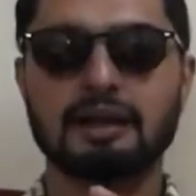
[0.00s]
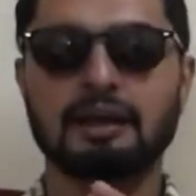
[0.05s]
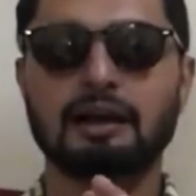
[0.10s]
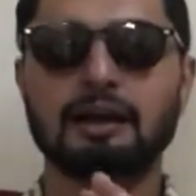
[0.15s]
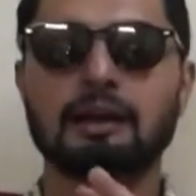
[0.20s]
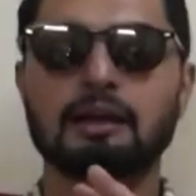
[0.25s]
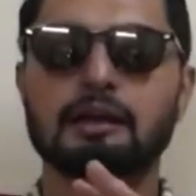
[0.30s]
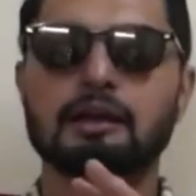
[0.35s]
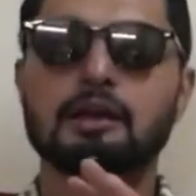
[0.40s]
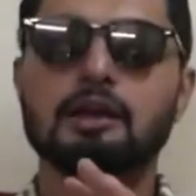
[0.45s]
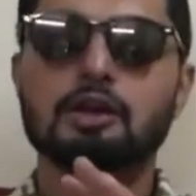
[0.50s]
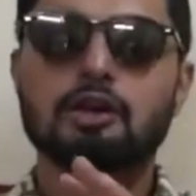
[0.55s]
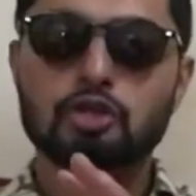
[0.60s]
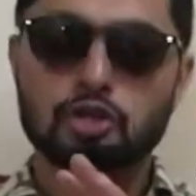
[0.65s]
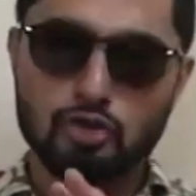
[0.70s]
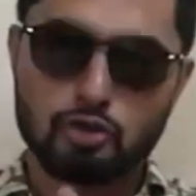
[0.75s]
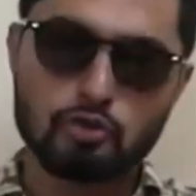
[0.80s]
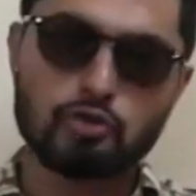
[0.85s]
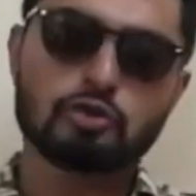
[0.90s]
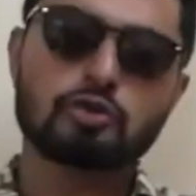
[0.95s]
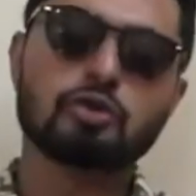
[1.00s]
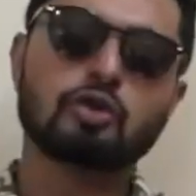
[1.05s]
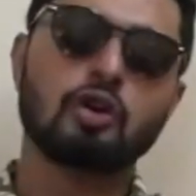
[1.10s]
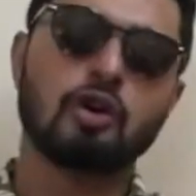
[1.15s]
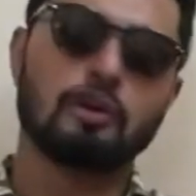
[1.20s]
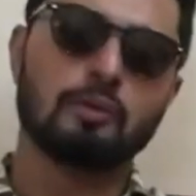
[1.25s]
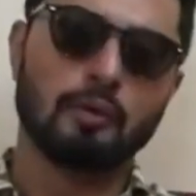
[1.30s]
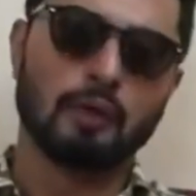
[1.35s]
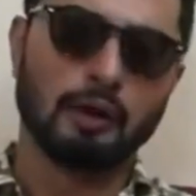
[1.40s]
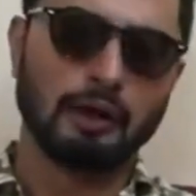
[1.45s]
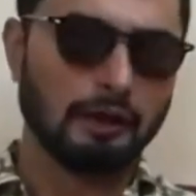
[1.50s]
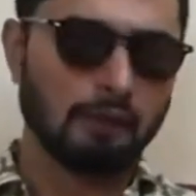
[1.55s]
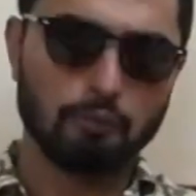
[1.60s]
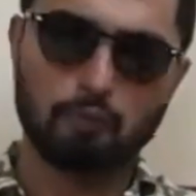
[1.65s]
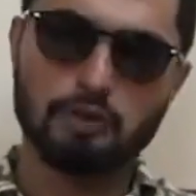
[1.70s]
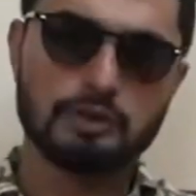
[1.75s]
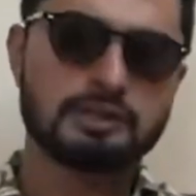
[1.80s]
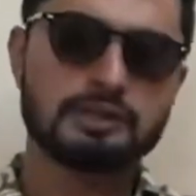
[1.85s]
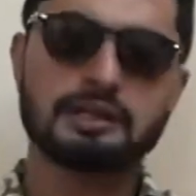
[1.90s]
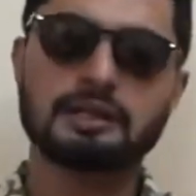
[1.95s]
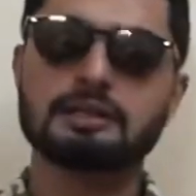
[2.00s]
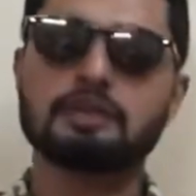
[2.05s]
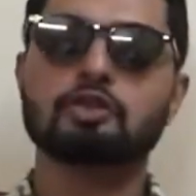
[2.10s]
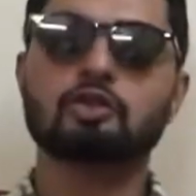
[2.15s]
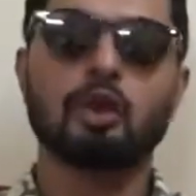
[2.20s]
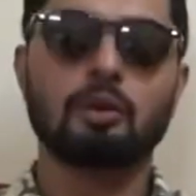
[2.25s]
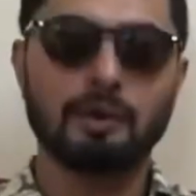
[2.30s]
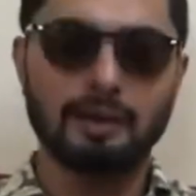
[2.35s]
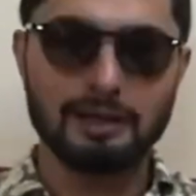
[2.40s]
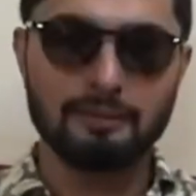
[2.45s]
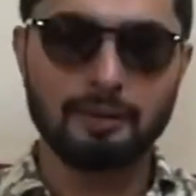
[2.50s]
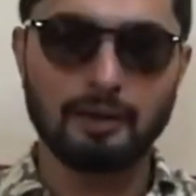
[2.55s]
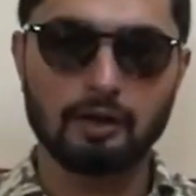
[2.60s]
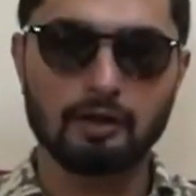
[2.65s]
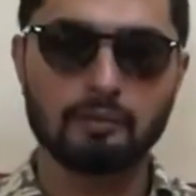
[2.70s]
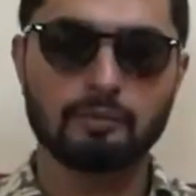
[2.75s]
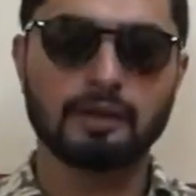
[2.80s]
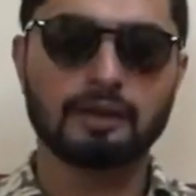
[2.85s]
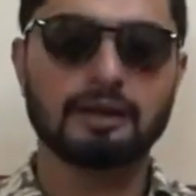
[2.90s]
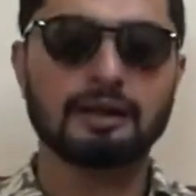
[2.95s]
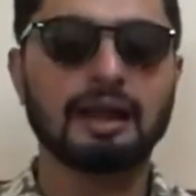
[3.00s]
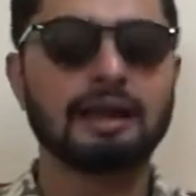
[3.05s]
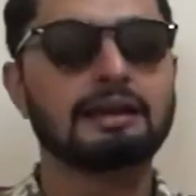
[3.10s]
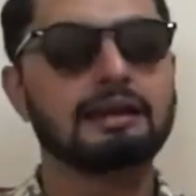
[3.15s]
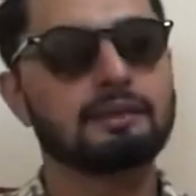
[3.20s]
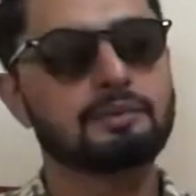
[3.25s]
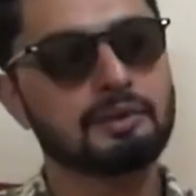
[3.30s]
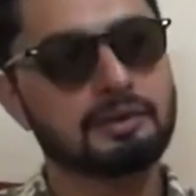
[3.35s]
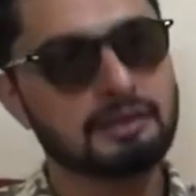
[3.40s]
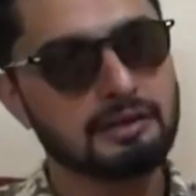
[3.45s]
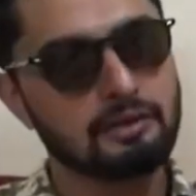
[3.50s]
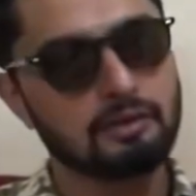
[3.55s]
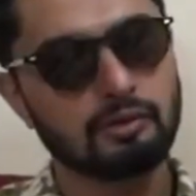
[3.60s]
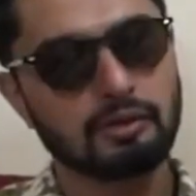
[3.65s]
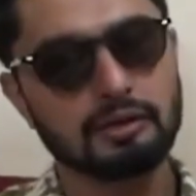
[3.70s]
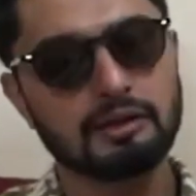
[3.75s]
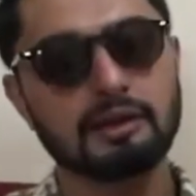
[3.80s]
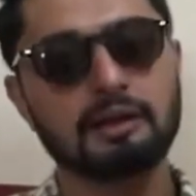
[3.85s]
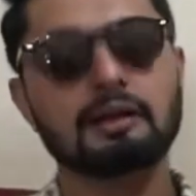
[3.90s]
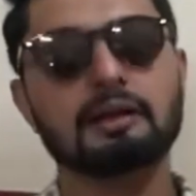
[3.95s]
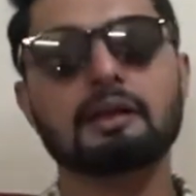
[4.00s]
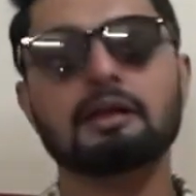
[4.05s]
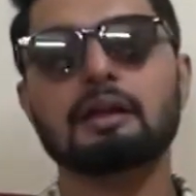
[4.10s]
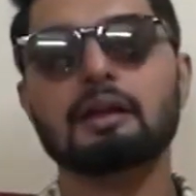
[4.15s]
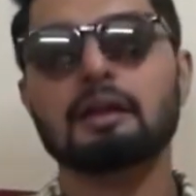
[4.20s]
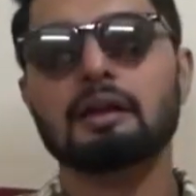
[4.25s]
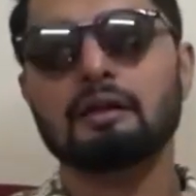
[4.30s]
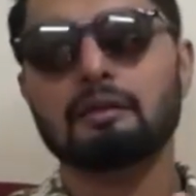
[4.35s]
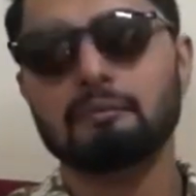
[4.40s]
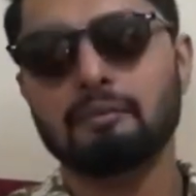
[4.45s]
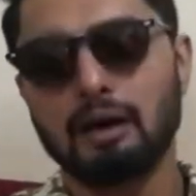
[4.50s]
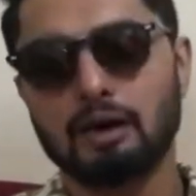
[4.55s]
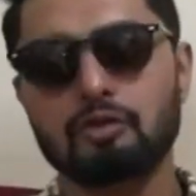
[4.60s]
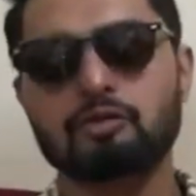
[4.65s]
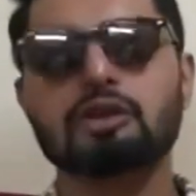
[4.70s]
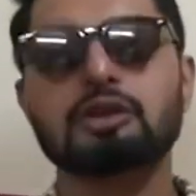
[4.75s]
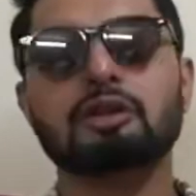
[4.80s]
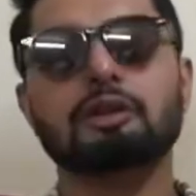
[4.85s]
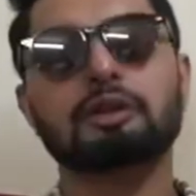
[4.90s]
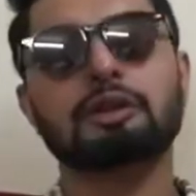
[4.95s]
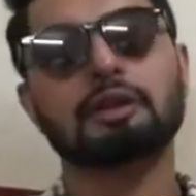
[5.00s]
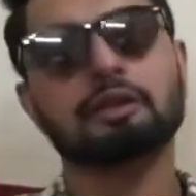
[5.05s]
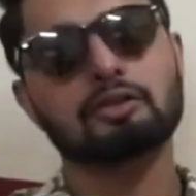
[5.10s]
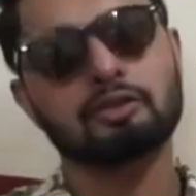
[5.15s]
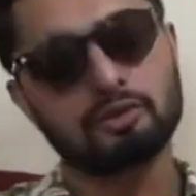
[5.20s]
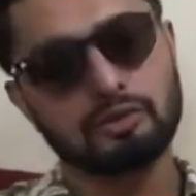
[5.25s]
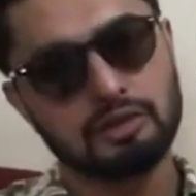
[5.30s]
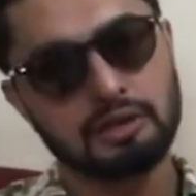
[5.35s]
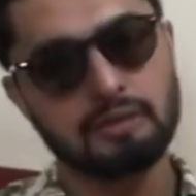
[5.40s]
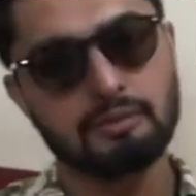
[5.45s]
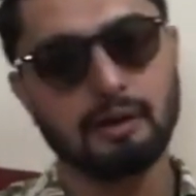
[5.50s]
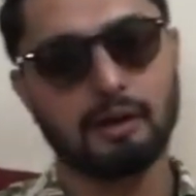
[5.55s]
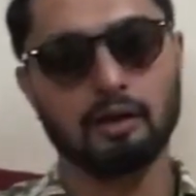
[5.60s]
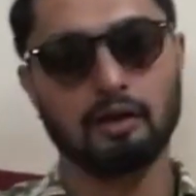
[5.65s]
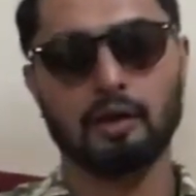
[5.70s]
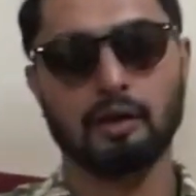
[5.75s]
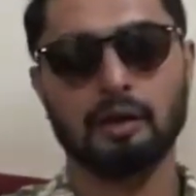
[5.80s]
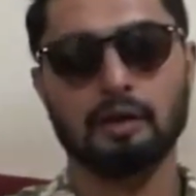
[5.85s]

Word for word: তারা শুট কম হয় বলছি না যে সবাই ভালো বাট নাইনটি পার্সেন্ট লোকেদের মানসিকতাটা সত্যি ভালো